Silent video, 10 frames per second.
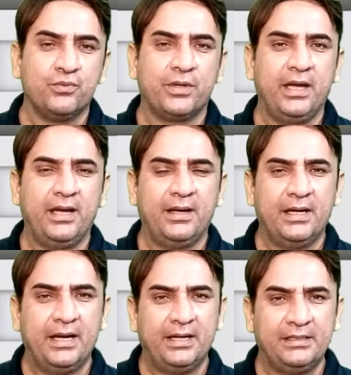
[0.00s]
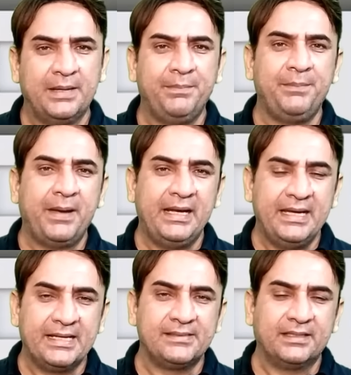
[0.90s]
क्योंकि जब भी पहली
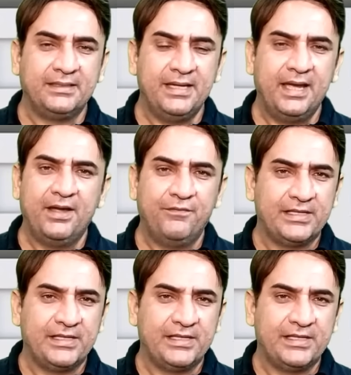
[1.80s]
इनिंग्स आती है